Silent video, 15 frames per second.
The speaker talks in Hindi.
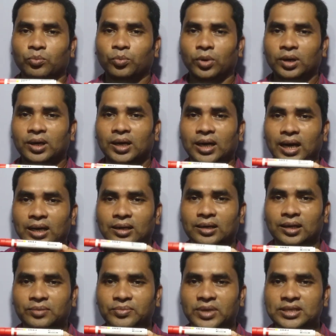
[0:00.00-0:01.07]
बॉयलर का
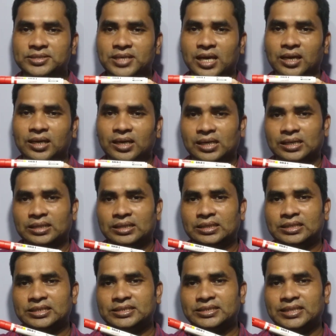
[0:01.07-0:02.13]
ड्रम ऐसा है
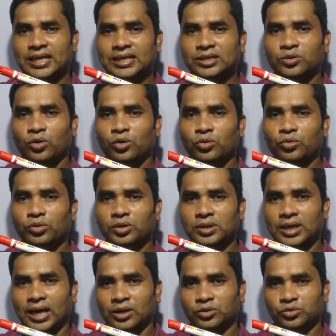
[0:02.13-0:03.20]
किस साइड को वो
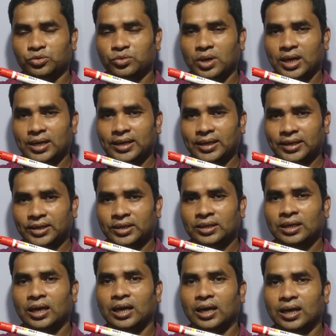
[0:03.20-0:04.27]
डाउन हुआ है
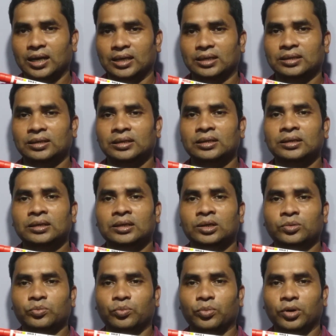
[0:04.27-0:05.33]
और
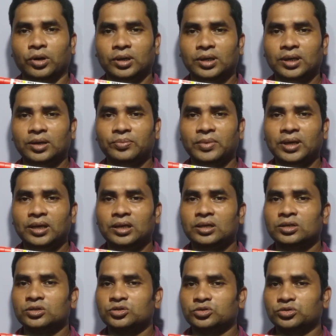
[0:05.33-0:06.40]
बॉयलर
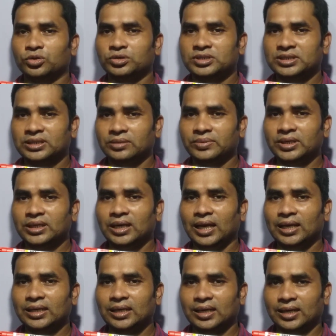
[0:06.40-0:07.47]
में जो सीबीडी
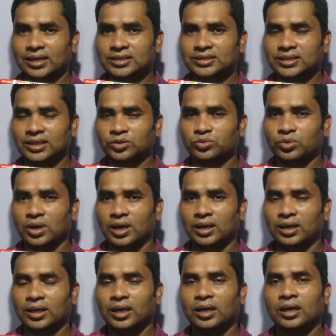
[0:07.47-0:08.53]
लाइन कनेक्शन हुआ
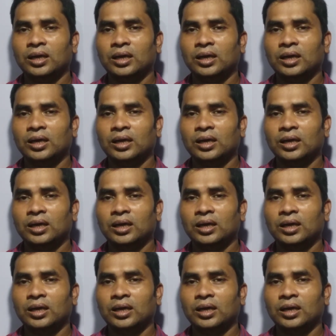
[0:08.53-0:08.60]
है